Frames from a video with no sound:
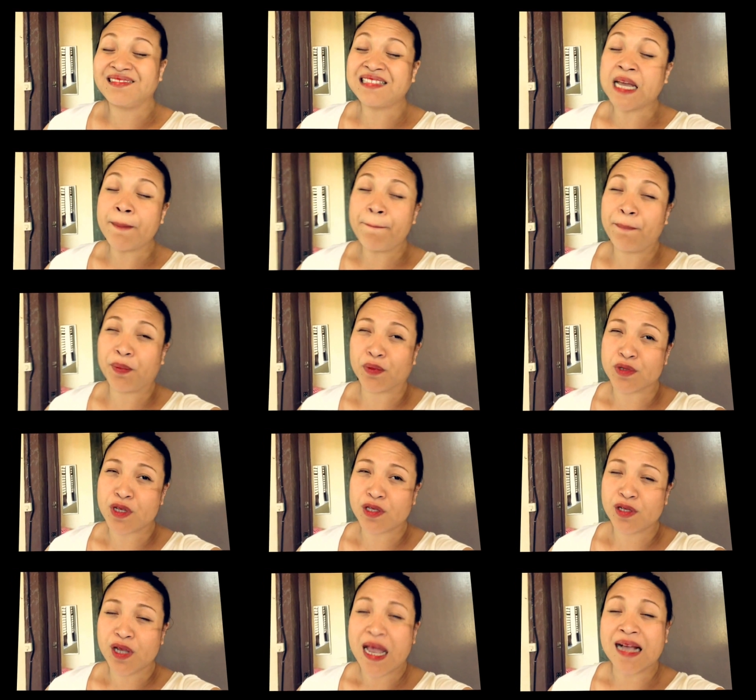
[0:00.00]

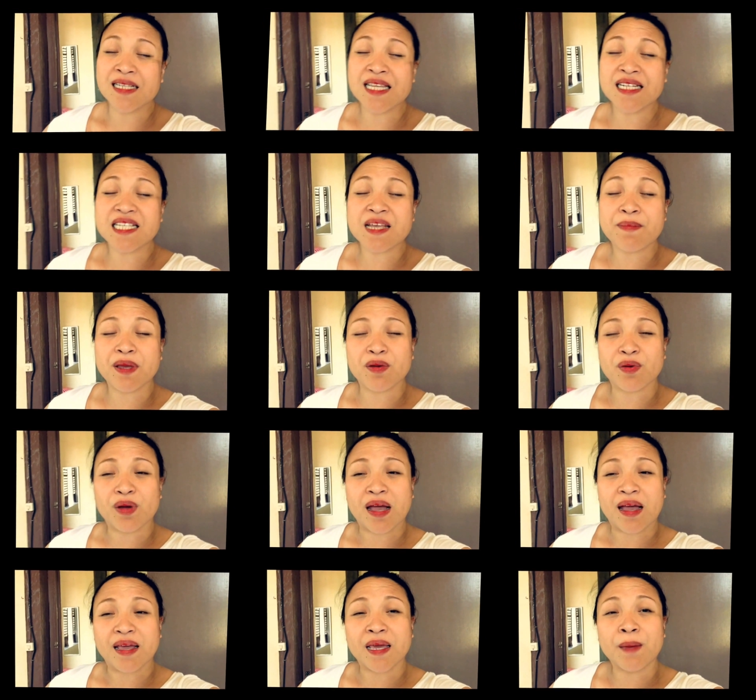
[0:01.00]
Tapos, ang sinasabi ko
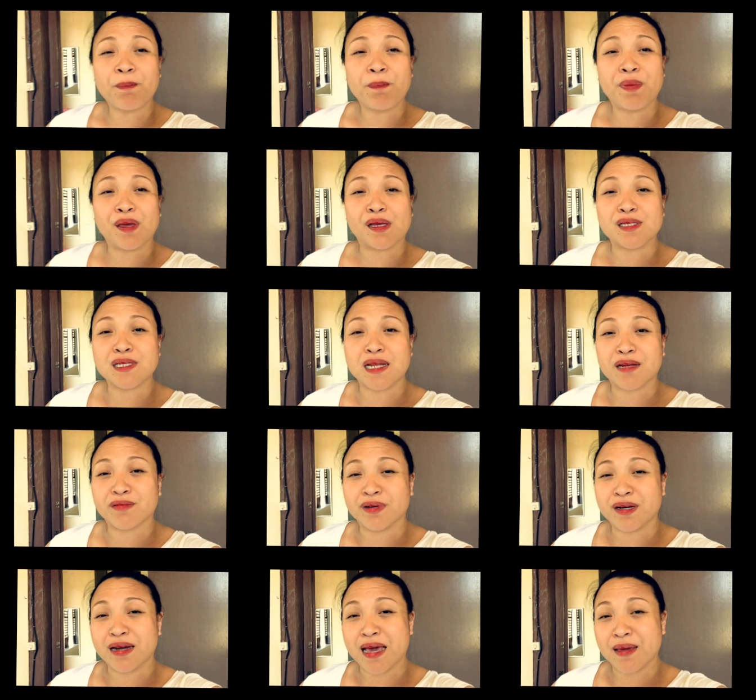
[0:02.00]
nga, if be is like
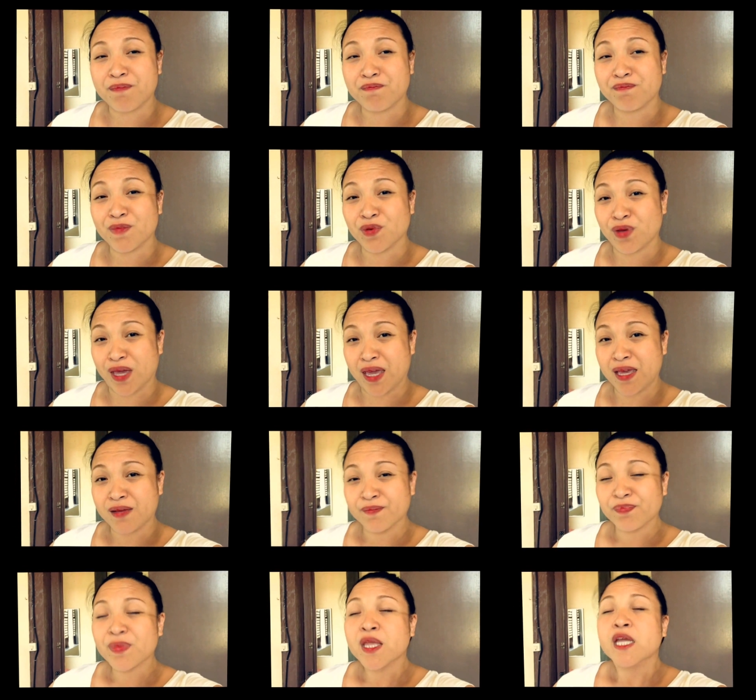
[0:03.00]
real life, okay?
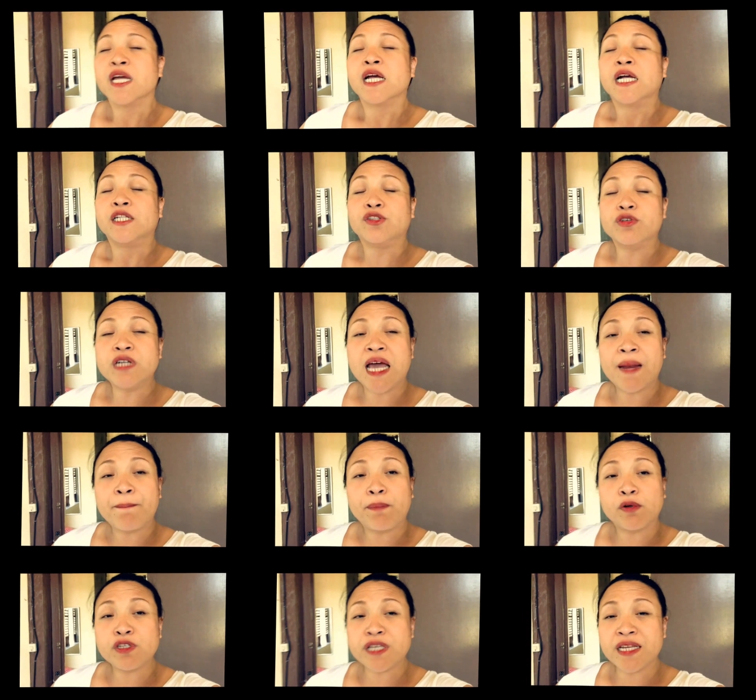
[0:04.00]
Do not
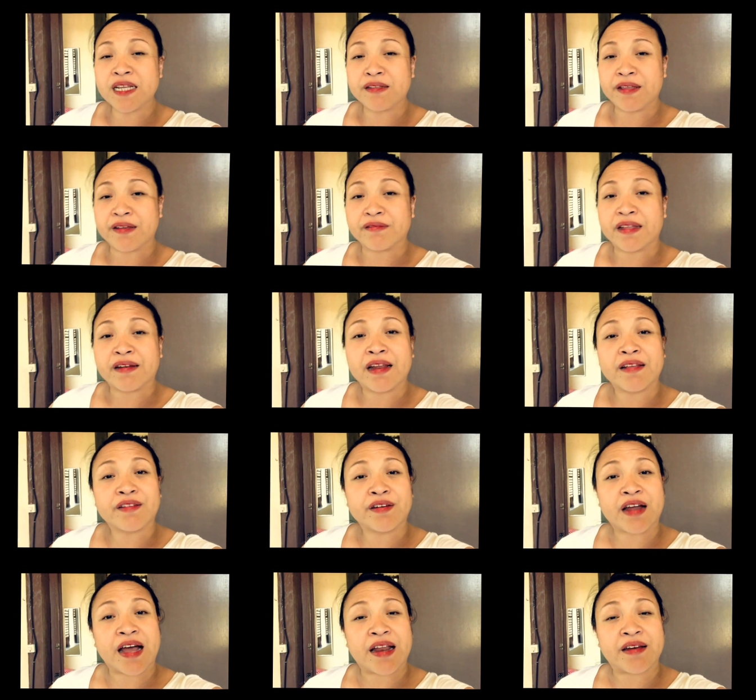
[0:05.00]
post anything that
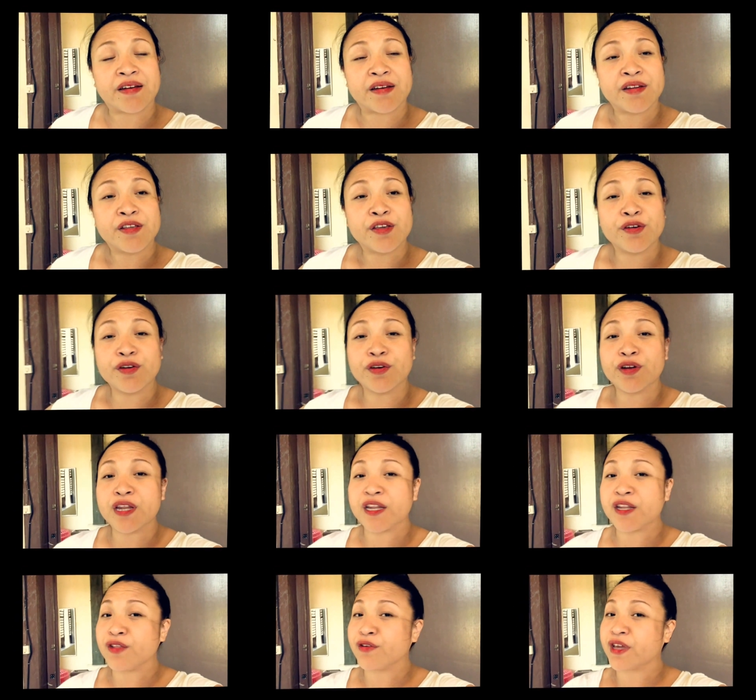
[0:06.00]
later on, you know
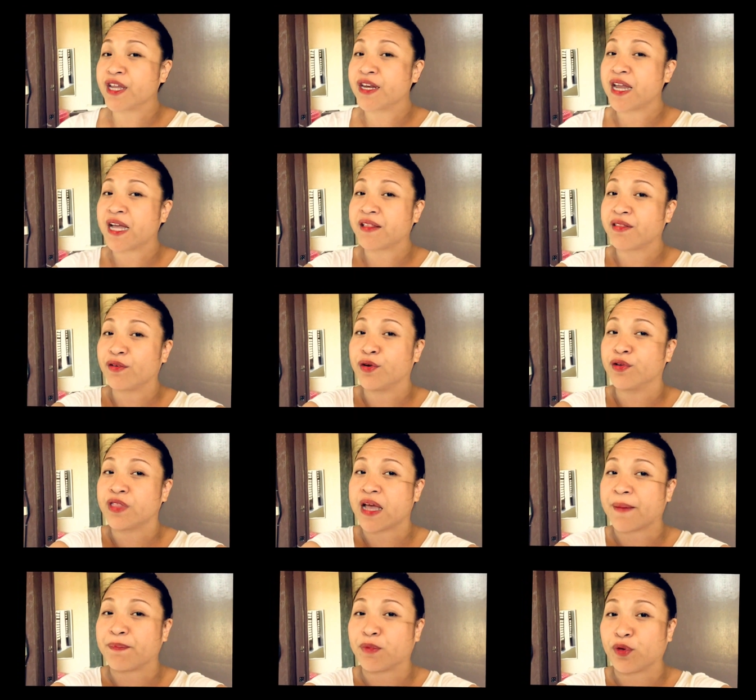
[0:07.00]
that you cannot own
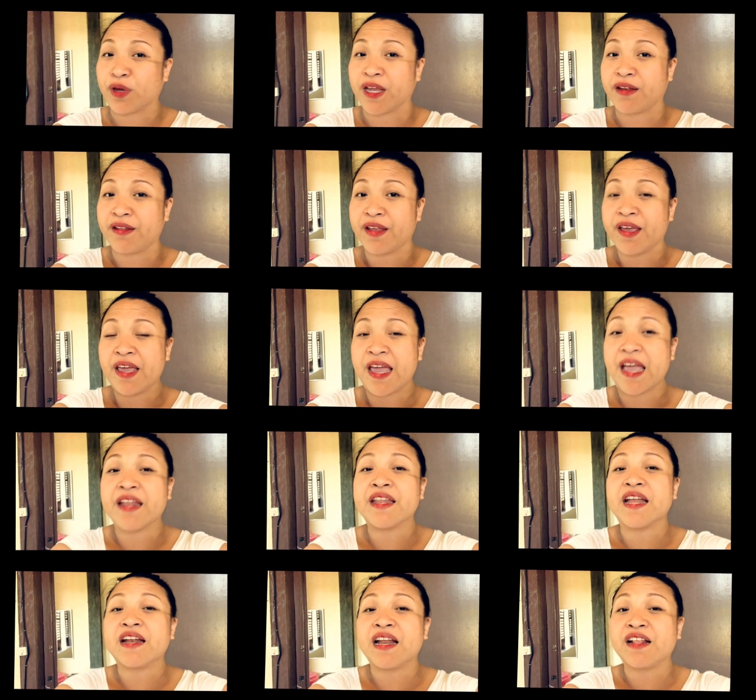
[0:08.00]
up to it and
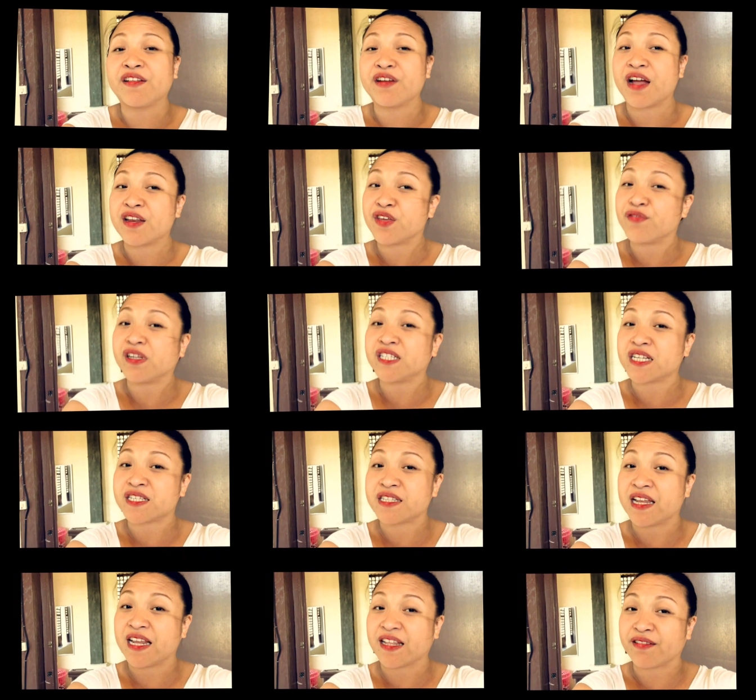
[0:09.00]
that later on you will just
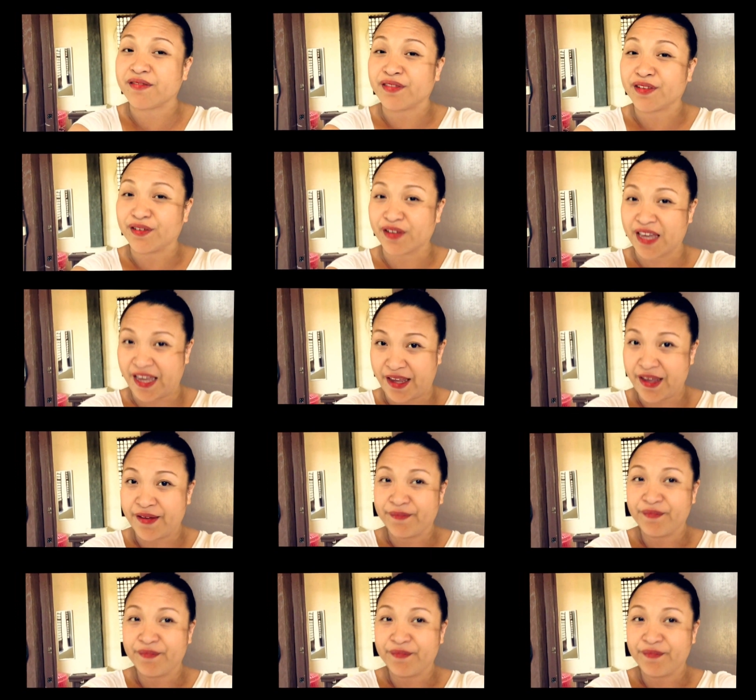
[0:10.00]
delete, okay?